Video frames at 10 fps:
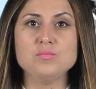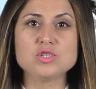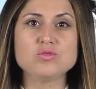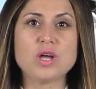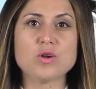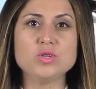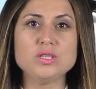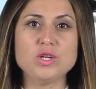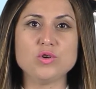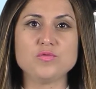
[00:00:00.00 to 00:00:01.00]

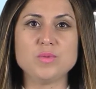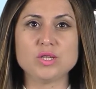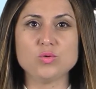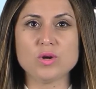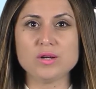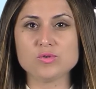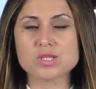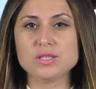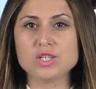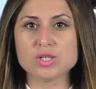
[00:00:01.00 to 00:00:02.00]
Международный рев моторов
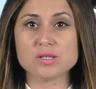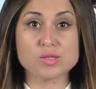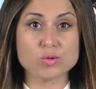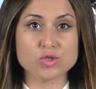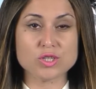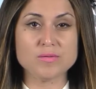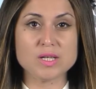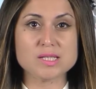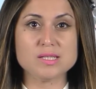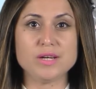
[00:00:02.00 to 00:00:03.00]
услышал Сочи
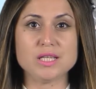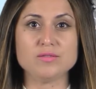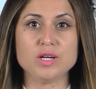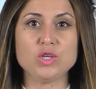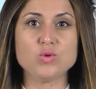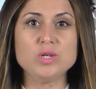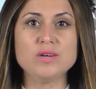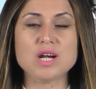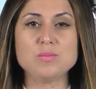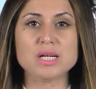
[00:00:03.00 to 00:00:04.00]
29
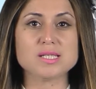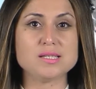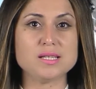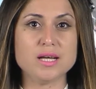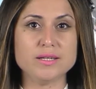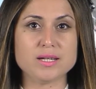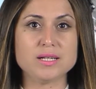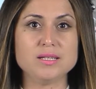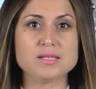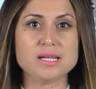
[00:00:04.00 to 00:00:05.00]
июня в рамках заседания
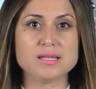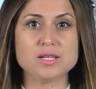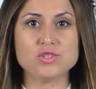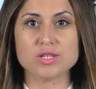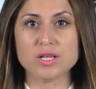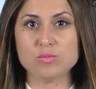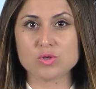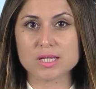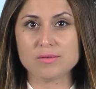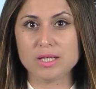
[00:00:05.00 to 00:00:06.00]
Организации
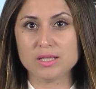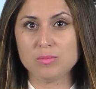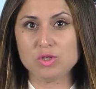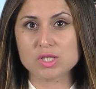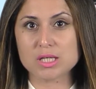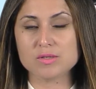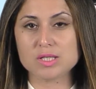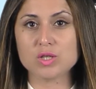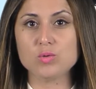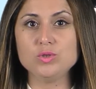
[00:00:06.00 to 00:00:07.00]
Черноморского экономического
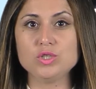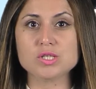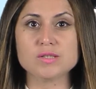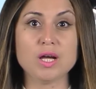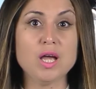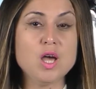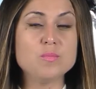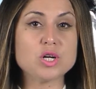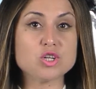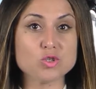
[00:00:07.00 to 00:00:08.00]
сотрудничества
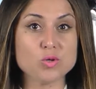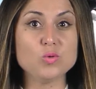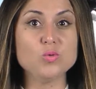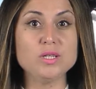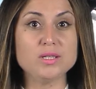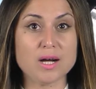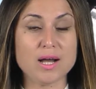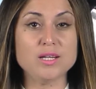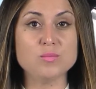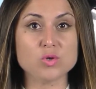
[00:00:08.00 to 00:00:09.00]
прошел
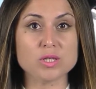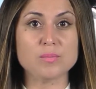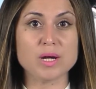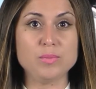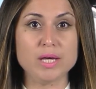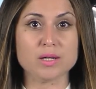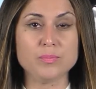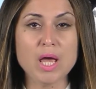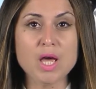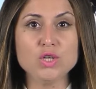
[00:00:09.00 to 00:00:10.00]
уникальный мотопробег.
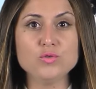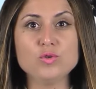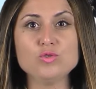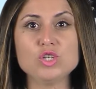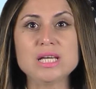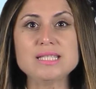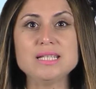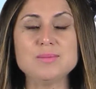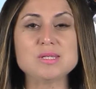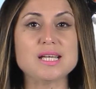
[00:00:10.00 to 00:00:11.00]
Его
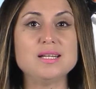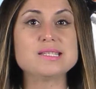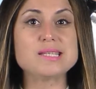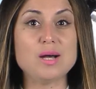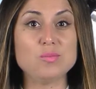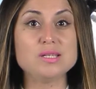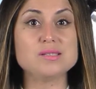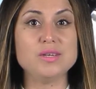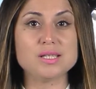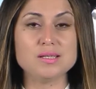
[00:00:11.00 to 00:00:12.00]
участниками стали самые
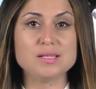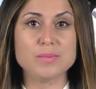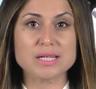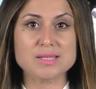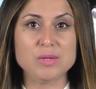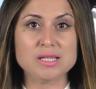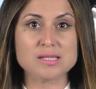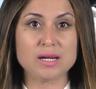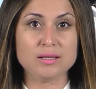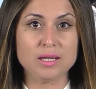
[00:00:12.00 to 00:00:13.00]
известные спортсмены
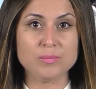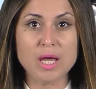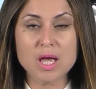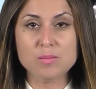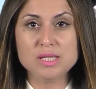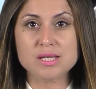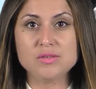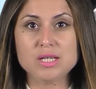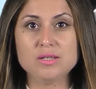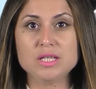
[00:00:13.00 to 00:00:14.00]
страны,
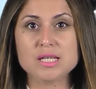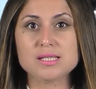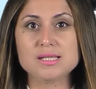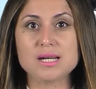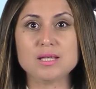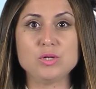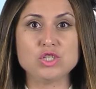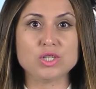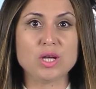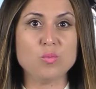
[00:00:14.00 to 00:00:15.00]
представители 12 стран
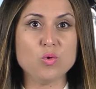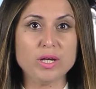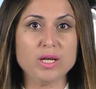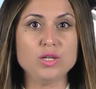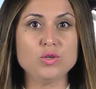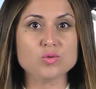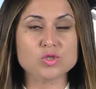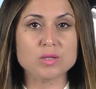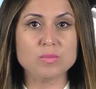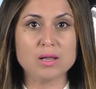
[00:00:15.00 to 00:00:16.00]
Причерноморья и
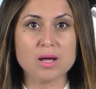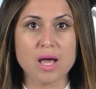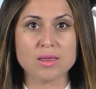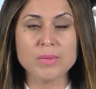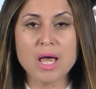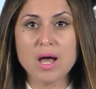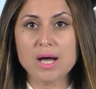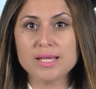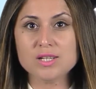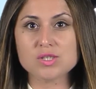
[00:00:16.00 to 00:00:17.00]
Южных Балкан,
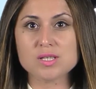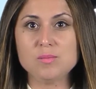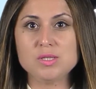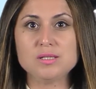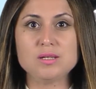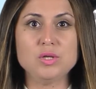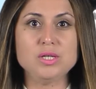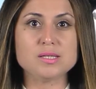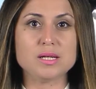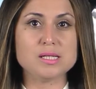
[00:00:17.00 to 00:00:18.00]
а также заместитель
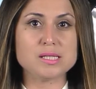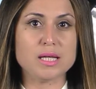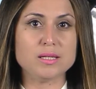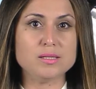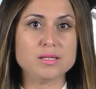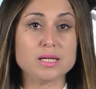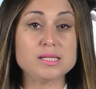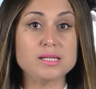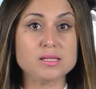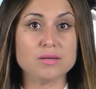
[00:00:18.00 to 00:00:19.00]
министра иностранных дел
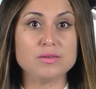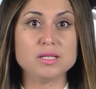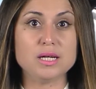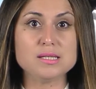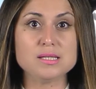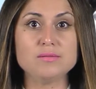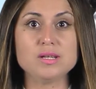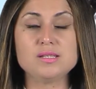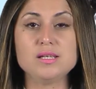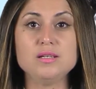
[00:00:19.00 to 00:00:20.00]
Российской Федерации
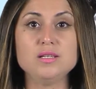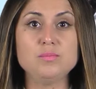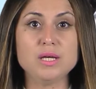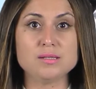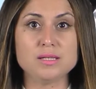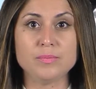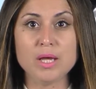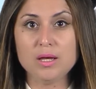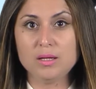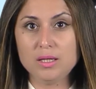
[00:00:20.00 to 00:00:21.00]
Василий Небензи
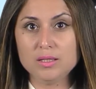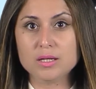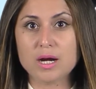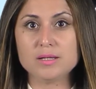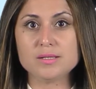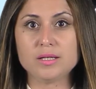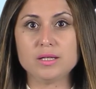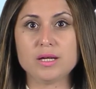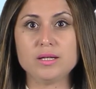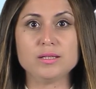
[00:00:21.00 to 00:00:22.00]
и генеральный
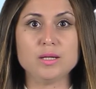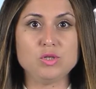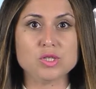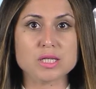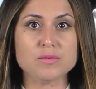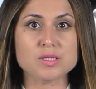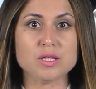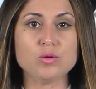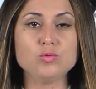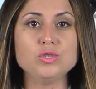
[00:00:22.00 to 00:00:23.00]
секретарь экономического
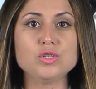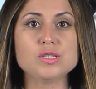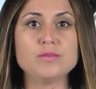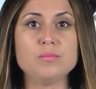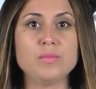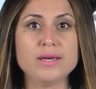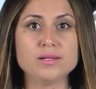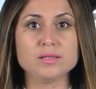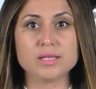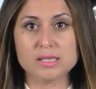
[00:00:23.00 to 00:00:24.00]
сотрудничества
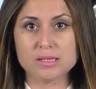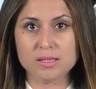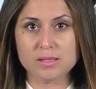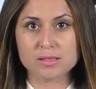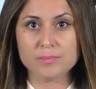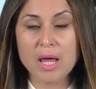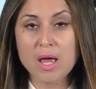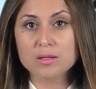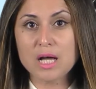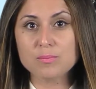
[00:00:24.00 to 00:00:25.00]
Майкл Христидис.
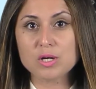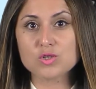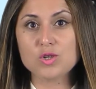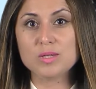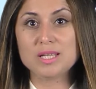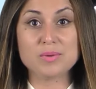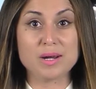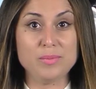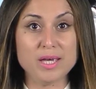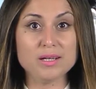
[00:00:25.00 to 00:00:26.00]
Как прошел
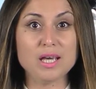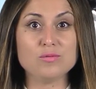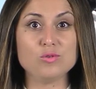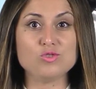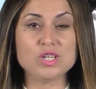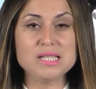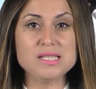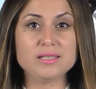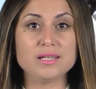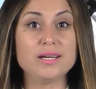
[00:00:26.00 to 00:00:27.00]
мотопробег, о его
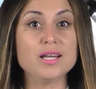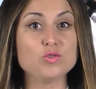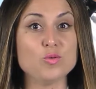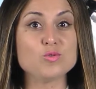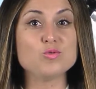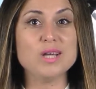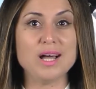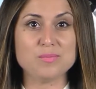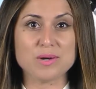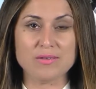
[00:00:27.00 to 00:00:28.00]
участниках и о том,
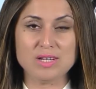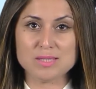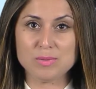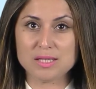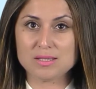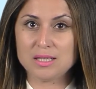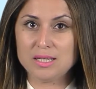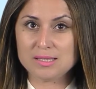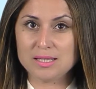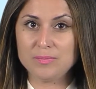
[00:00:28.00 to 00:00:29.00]
куда отправились
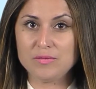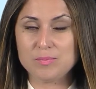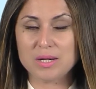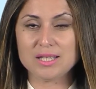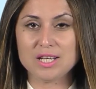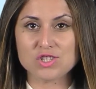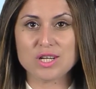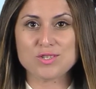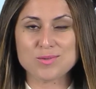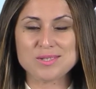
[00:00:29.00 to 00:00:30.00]
мотоциклисты в репортаже
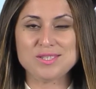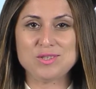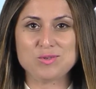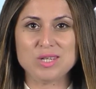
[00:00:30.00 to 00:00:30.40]
Артема Фаузи и